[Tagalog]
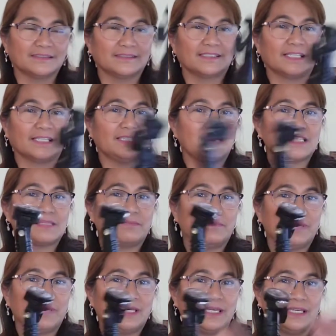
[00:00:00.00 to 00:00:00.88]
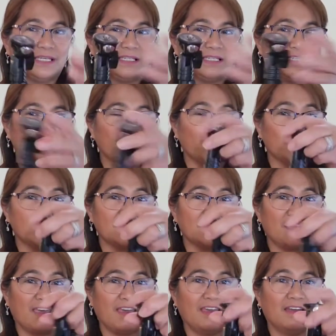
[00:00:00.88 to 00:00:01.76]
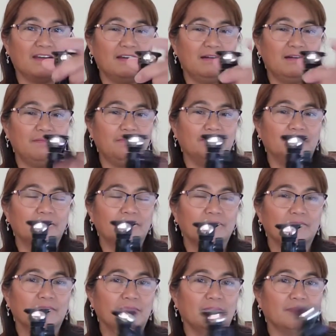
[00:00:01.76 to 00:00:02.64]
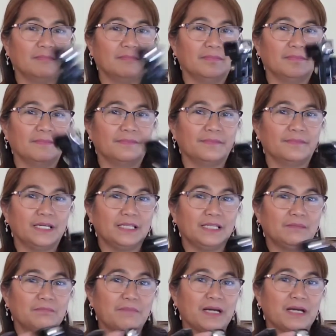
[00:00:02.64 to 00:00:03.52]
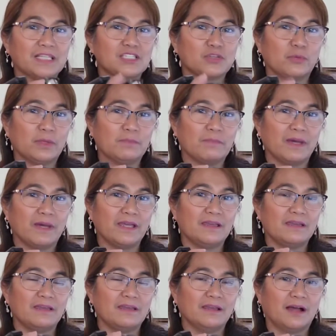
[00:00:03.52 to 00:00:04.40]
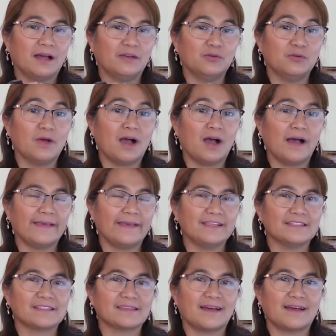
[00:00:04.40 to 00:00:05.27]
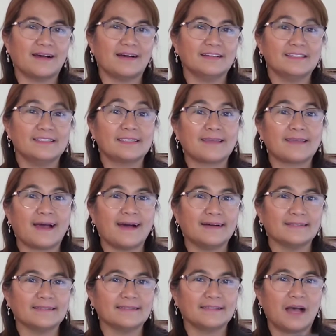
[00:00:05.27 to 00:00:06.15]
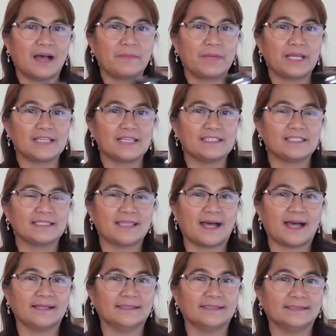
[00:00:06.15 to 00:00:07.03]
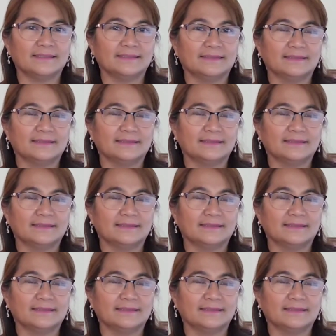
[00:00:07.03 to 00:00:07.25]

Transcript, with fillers: that is being used here it match with my ano guys uh, stand camera stand